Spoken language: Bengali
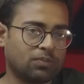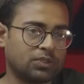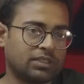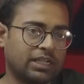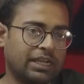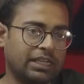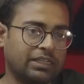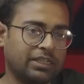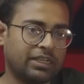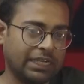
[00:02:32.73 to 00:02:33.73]
অপশন তার নাই
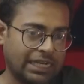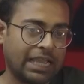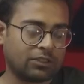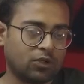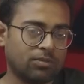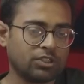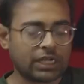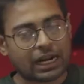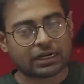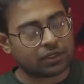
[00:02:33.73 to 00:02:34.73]
এটা এক ধরনের
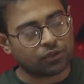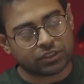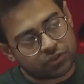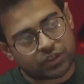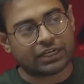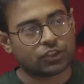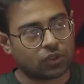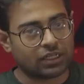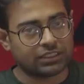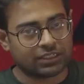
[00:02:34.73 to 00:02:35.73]
আর একটা ওই
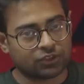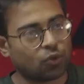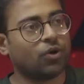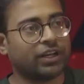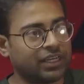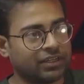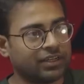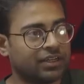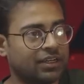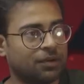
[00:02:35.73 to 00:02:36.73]
ট্র্যাডিশনাল যে সময় নাই
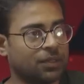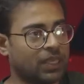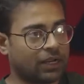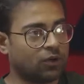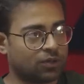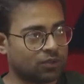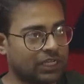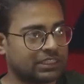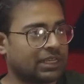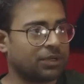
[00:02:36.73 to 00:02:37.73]
আমি এক ঘন্টার মধ্যে
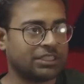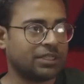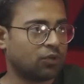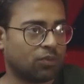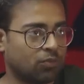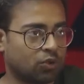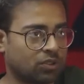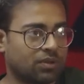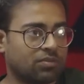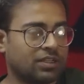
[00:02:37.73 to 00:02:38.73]
একটা সামারি চাই পুরো বই
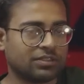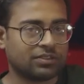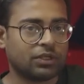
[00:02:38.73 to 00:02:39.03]
পড়তে পারবো না